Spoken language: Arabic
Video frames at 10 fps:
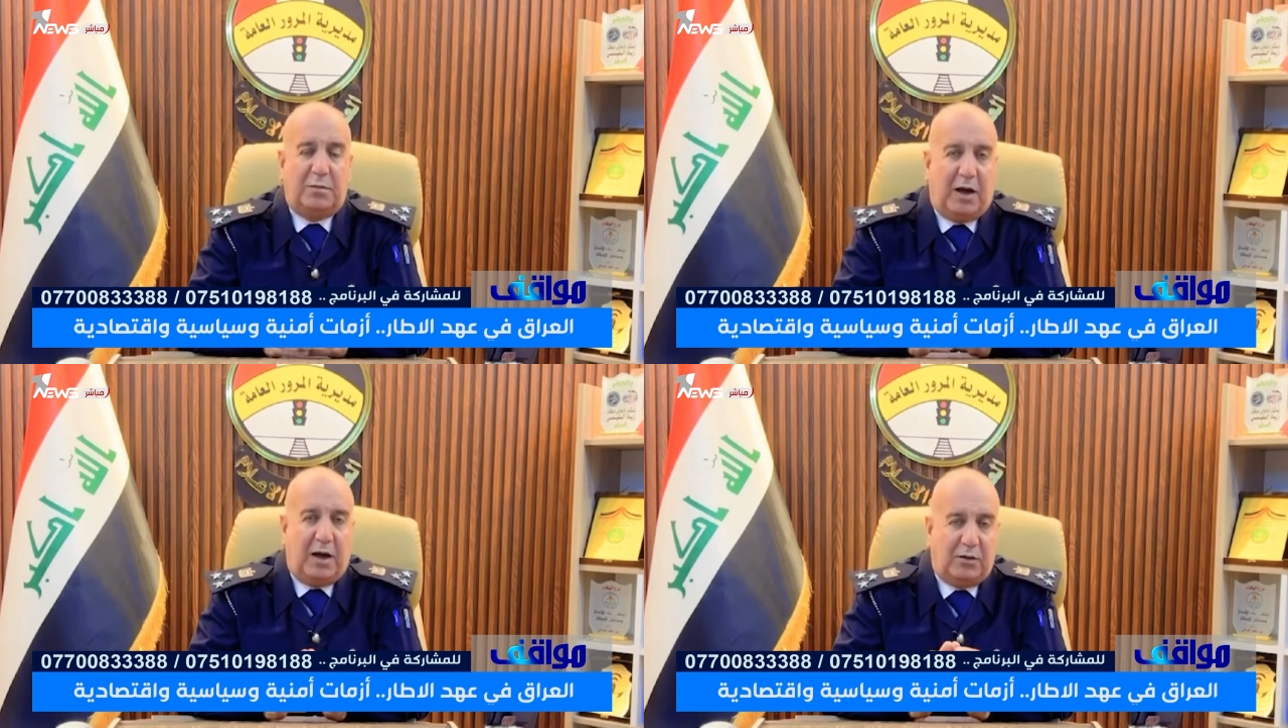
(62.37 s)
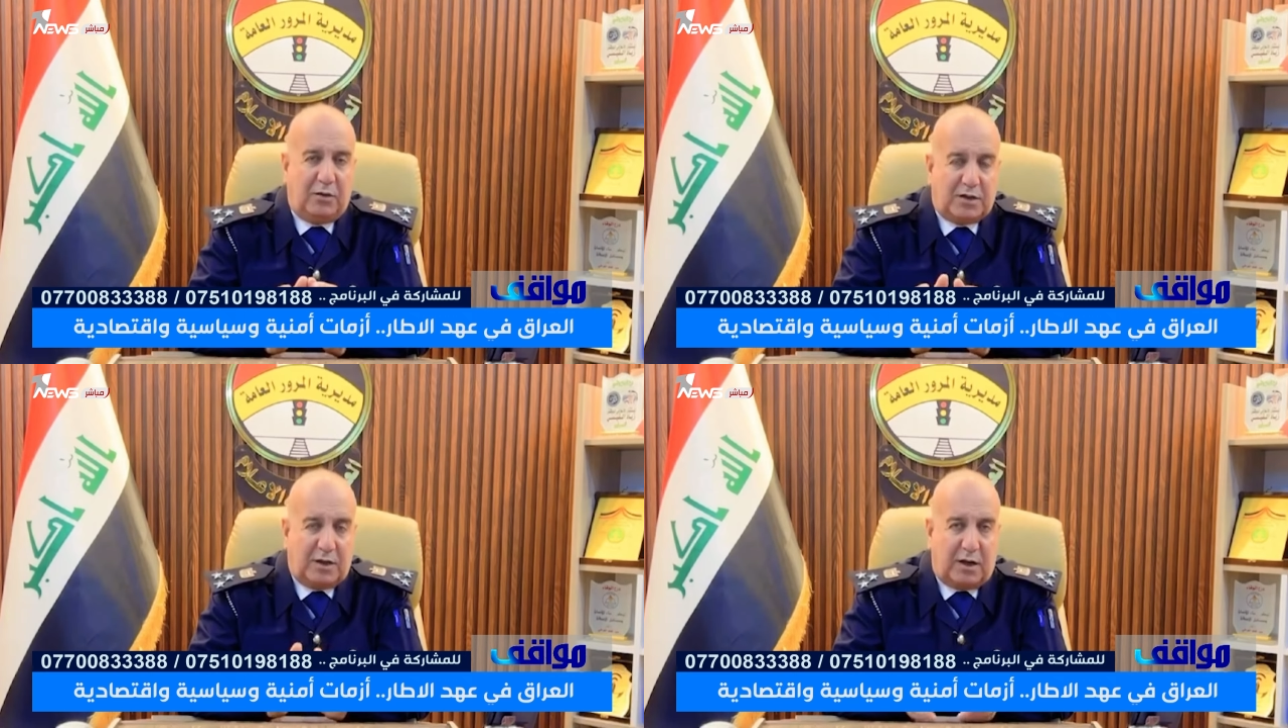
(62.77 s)
معالي
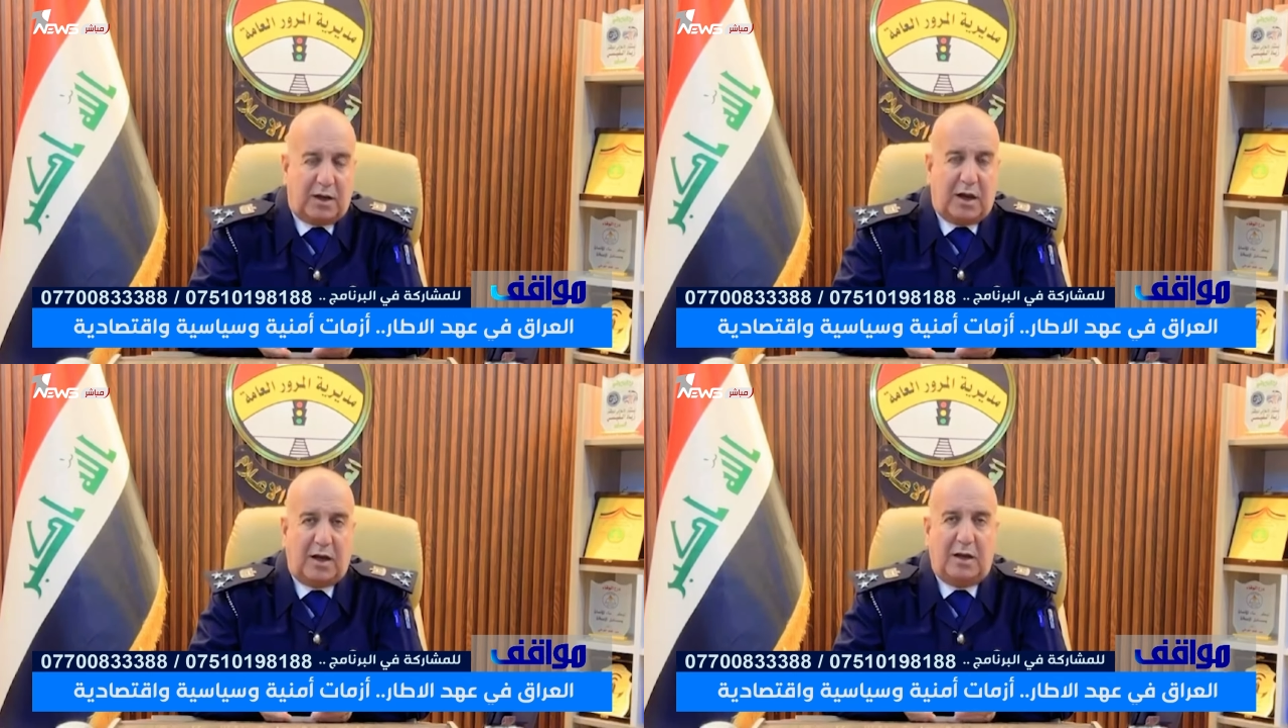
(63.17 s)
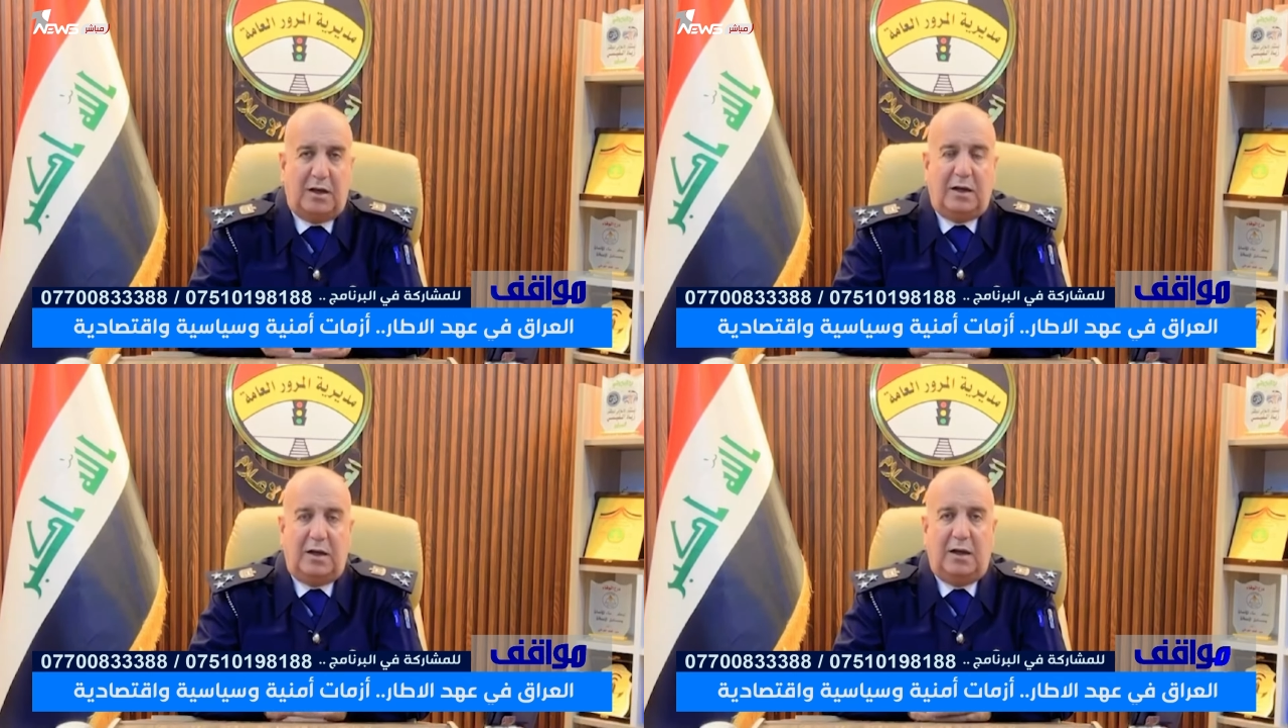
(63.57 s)
وزير
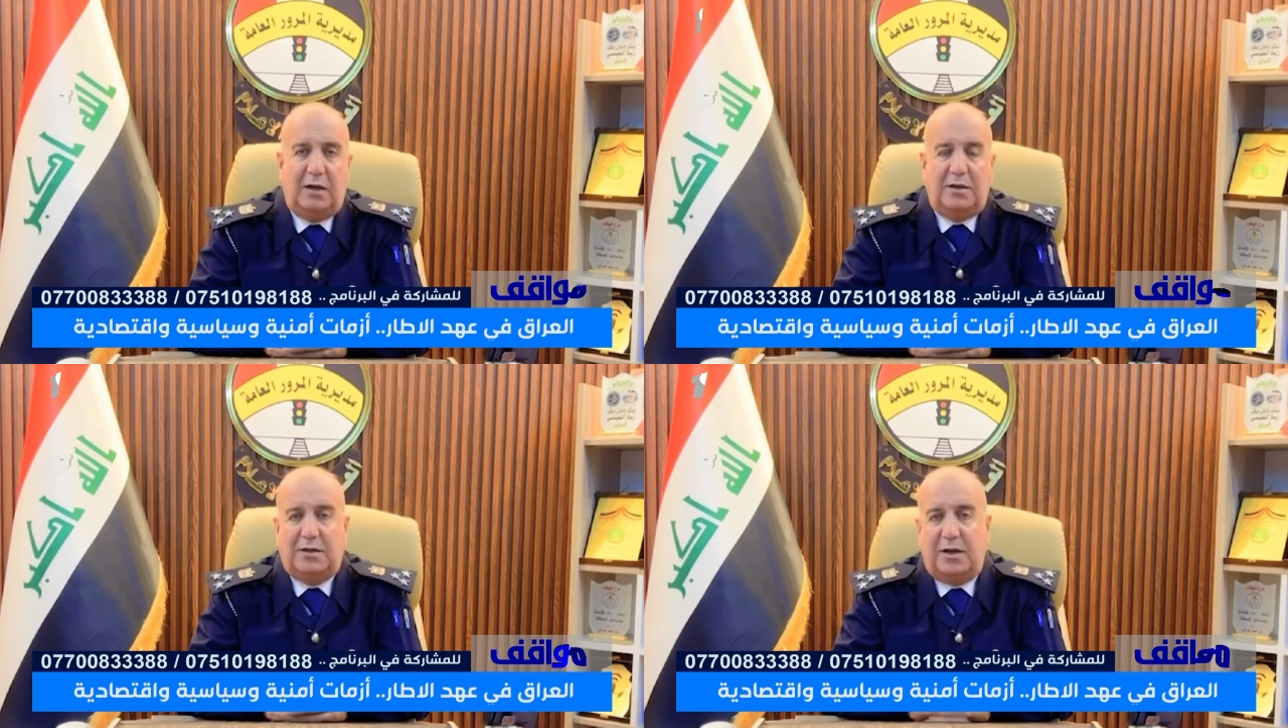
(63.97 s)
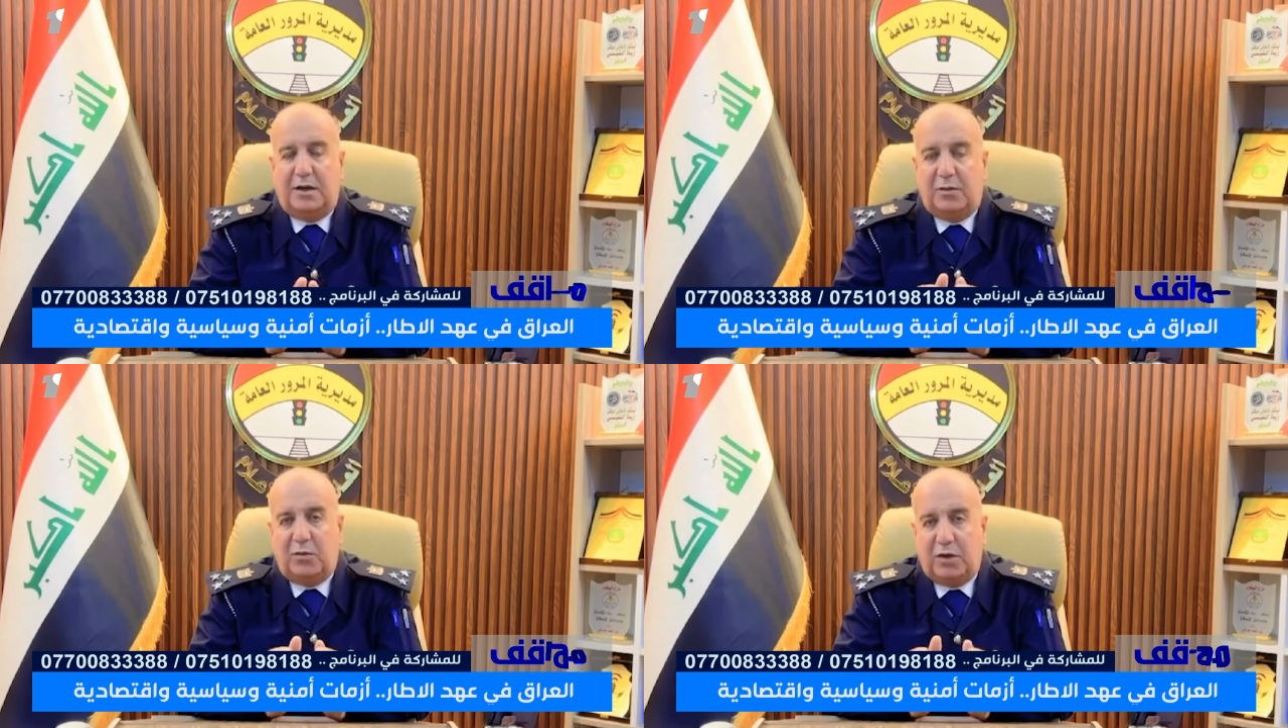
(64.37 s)
الداخلية
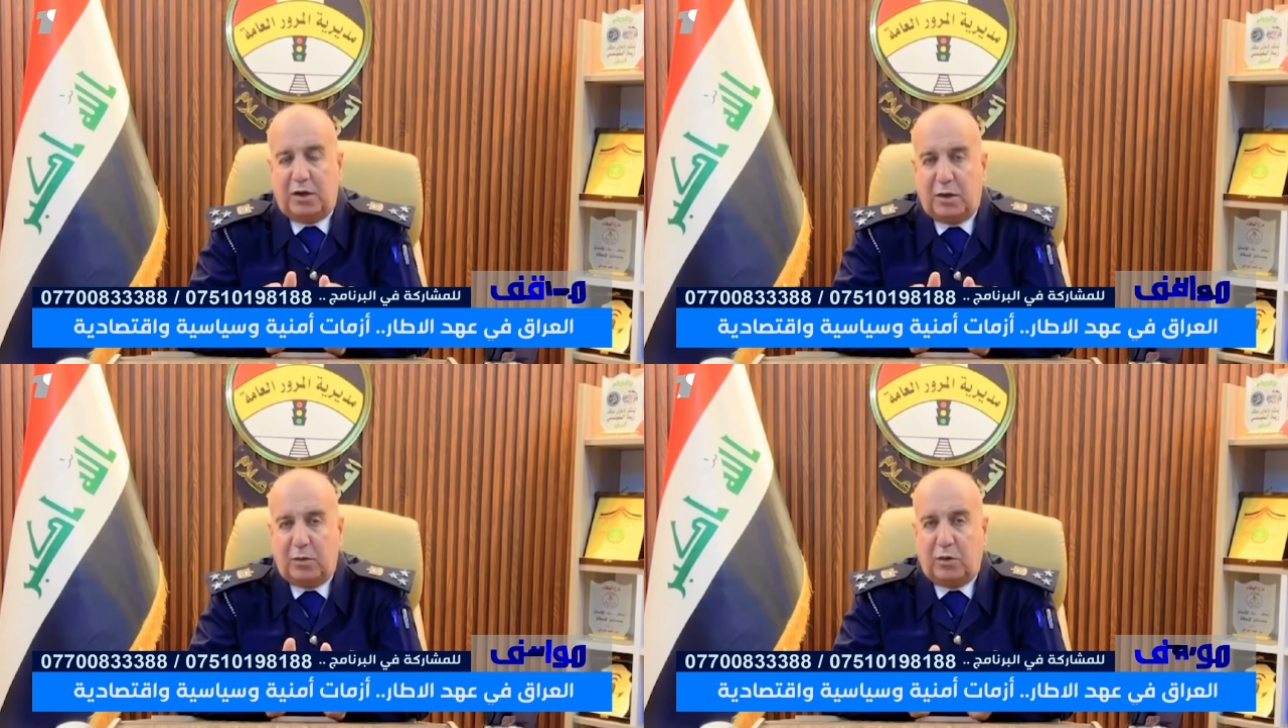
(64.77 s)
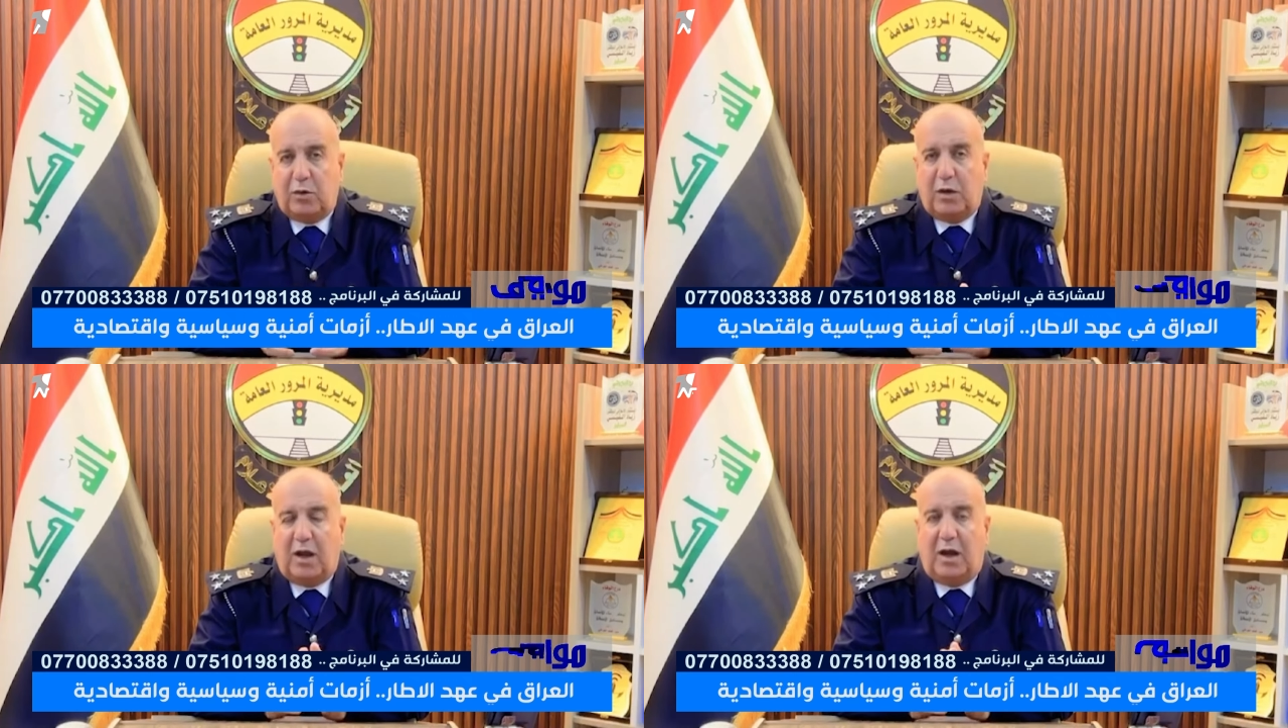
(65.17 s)
للسيد مدير
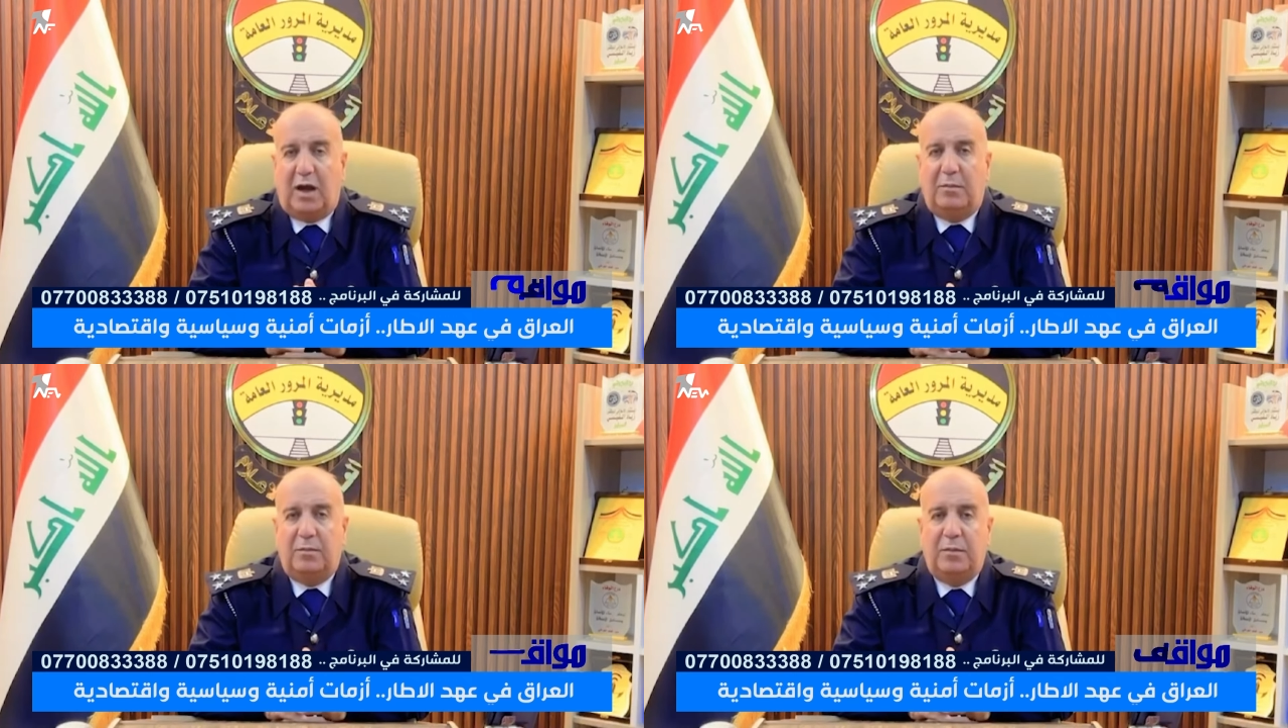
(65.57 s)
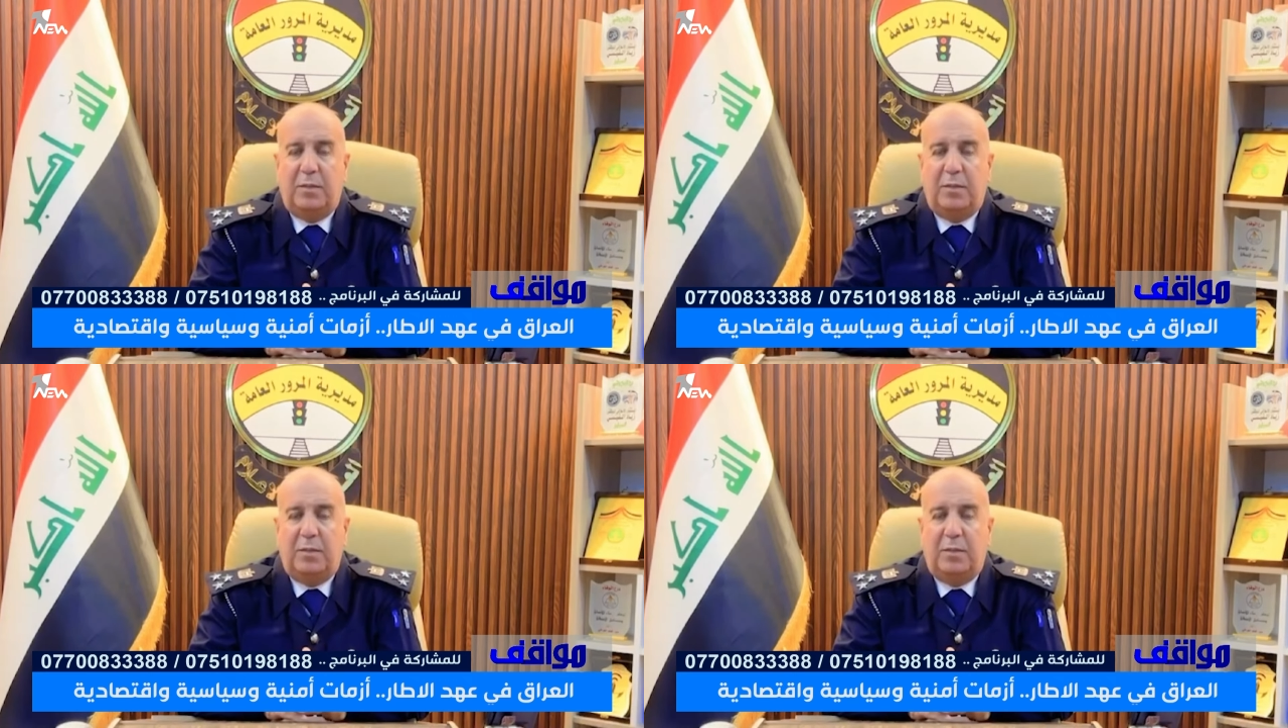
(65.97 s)
المرور العام